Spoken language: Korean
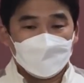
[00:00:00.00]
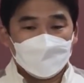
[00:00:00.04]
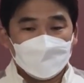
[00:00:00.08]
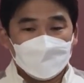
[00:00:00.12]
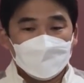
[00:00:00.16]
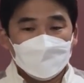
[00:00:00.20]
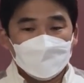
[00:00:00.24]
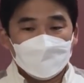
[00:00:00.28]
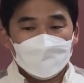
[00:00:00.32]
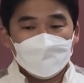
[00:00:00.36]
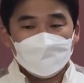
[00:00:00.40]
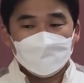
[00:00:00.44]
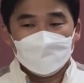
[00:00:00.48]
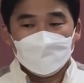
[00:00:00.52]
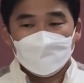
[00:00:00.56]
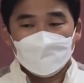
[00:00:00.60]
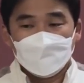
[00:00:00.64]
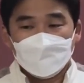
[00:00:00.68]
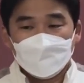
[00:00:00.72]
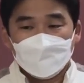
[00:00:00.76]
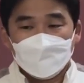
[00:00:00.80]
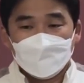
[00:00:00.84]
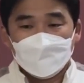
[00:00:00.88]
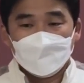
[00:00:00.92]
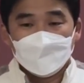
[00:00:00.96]
그렇기
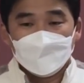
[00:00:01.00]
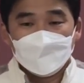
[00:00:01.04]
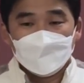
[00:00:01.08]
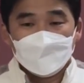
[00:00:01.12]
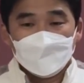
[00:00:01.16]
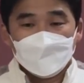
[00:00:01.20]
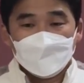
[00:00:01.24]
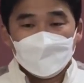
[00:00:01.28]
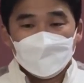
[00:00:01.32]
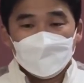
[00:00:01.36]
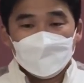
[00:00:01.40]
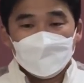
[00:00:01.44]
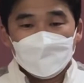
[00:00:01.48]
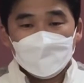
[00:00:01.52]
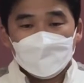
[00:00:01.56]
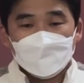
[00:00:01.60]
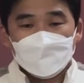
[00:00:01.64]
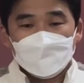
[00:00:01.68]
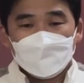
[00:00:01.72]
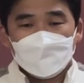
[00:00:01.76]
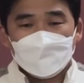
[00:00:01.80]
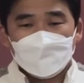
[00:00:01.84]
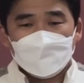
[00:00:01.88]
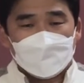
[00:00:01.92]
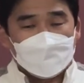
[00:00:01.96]
때문에 우리는
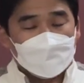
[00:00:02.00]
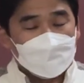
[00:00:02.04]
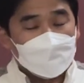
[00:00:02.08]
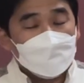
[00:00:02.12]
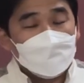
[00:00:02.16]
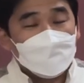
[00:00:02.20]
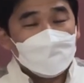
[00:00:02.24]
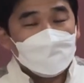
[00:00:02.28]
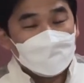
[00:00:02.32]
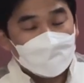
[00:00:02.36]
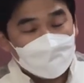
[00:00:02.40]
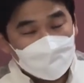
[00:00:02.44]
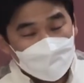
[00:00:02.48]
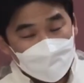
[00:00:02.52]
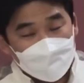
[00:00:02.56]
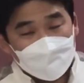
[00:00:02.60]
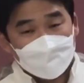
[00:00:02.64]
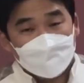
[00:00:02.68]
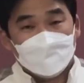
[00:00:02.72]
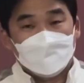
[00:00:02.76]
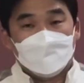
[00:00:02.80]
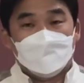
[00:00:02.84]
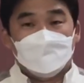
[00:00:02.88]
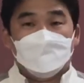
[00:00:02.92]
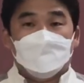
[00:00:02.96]
이제 그걸
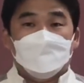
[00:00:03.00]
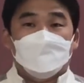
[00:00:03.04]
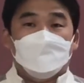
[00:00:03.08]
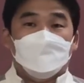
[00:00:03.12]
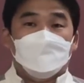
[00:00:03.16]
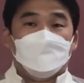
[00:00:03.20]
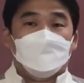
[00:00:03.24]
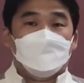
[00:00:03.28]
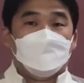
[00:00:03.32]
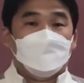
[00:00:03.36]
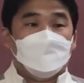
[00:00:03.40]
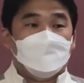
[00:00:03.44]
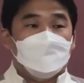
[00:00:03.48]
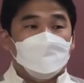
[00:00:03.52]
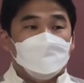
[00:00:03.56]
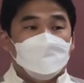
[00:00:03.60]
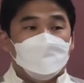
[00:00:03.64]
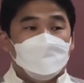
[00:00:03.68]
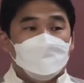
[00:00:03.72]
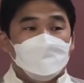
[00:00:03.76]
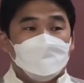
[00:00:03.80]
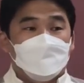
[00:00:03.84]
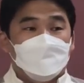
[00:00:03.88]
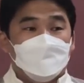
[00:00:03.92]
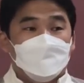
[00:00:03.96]
알아야죠.
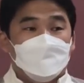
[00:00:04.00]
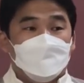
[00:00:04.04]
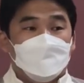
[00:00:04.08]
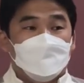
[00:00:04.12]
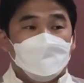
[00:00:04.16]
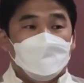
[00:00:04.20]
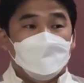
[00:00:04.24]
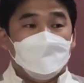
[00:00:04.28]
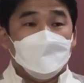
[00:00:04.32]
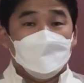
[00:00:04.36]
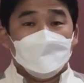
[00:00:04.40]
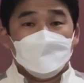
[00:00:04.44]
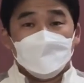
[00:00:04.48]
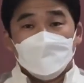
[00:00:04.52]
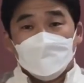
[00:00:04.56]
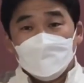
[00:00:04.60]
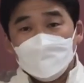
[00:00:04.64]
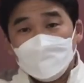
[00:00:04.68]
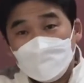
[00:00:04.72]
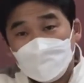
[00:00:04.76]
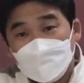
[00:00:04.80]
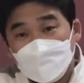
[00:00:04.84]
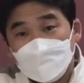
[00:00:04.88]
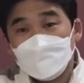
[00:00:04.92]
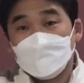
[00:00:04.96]
예.
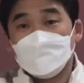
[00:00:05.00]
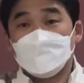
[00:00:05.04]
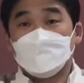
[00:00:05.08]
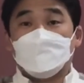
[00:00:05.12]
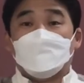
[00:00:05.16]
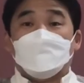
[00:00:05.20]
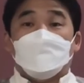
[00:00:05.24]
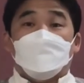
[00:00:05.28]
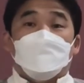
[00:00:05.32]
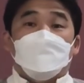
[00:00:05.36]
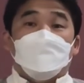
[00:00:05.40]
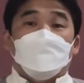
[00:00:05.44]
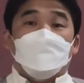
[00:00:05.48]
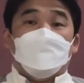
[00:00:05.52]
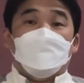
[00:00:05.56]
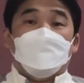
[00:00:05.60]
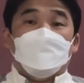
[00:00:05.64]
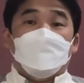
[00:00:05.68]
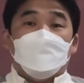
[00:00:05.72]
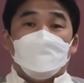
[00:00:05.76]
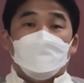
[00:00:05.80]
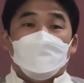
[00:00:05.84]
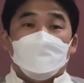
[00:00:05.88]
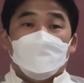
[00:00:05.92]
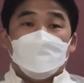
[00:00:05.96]
믿음의 선배들이 다
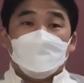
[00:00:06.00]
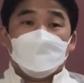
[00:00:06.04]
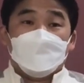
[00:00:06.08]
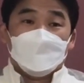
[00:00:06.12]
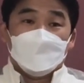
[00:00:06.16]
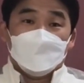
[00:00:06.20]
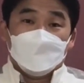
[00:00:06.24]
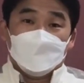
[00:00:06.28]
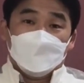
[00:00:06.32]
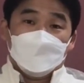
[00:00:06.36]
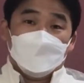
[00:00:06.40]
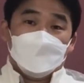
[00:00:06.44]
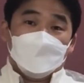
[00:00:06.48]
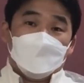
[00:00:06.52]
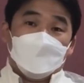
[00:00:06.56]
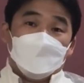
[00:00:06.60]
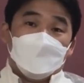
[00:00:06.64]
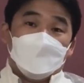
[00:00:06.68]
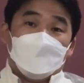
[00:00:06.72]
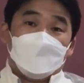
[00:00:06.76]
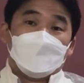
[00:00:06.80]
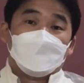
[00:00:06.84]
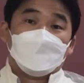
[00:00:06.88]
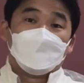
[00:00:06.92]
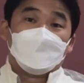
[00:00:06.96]

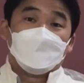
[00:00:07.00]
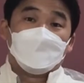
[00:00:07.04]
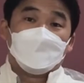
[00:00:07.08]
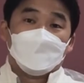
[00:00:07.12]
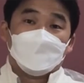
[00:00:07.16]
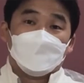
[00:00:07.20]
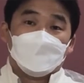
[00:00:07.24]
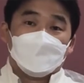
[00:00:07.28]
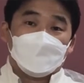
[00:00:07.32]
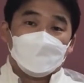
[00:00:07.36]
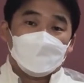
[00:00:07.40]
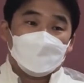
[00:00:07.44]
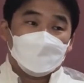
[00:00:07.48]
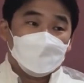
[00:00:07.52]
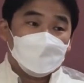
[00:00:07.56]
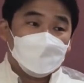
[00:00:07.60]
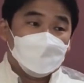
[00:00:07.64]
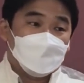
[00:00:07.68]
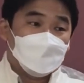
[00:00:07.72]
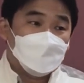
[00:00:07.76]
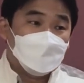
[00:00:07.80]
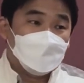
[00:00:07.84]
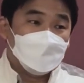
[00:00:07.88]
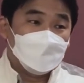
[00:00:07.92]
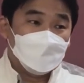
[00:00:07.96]
만들어 놓은 것들을.
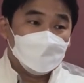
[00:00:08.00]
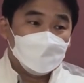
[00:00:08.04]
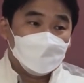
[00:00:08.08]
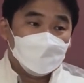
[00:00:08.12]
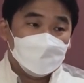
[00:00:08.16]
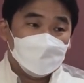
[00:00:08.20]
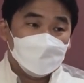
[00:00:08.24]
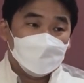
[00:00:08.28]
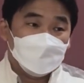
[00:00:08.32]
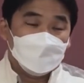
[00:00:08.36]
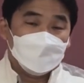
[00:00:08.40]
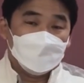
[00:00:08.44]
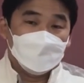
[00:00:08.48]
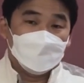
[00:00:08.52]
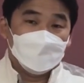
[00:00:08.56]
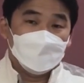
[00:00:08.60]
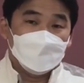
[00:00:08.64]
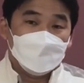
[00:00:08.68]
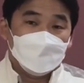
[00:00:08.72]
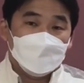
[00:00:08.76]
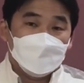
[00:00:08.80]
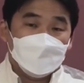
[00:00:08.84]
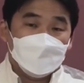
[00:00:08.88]
예.